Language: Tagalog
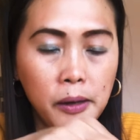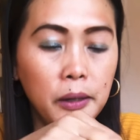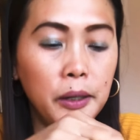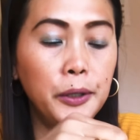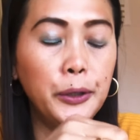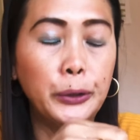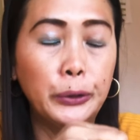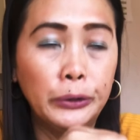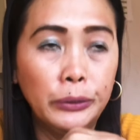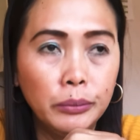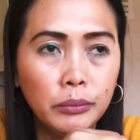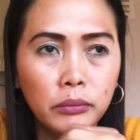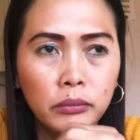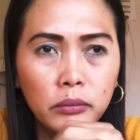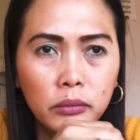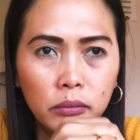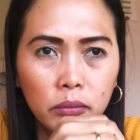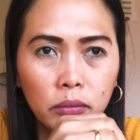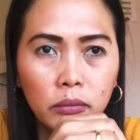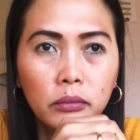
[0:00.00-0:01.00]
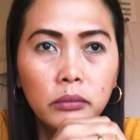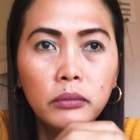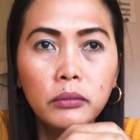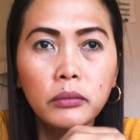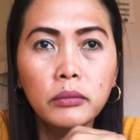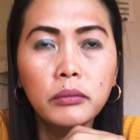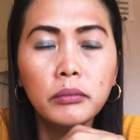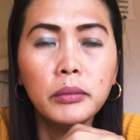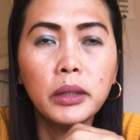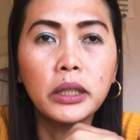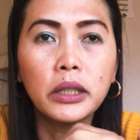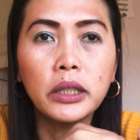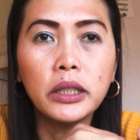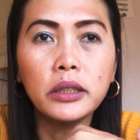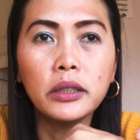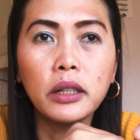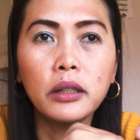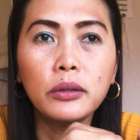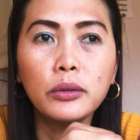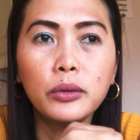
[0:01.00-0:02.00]
Ayun.
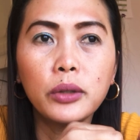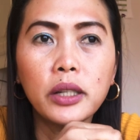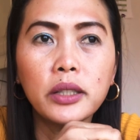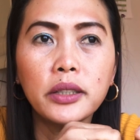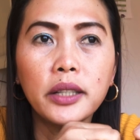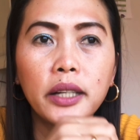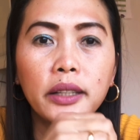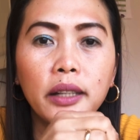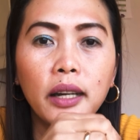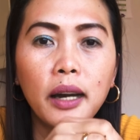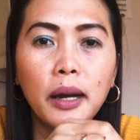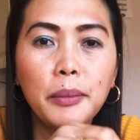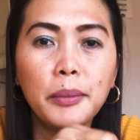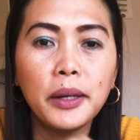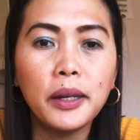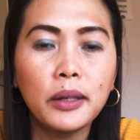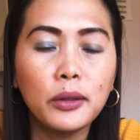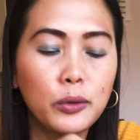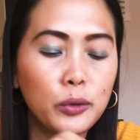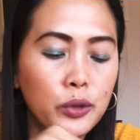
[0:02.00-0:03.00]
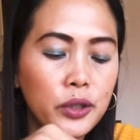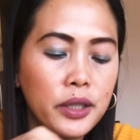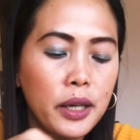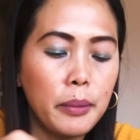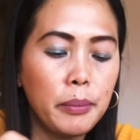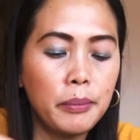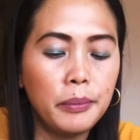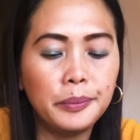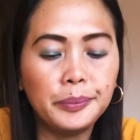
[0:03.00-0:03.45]
Mag-isang oras yata kami nag-usap.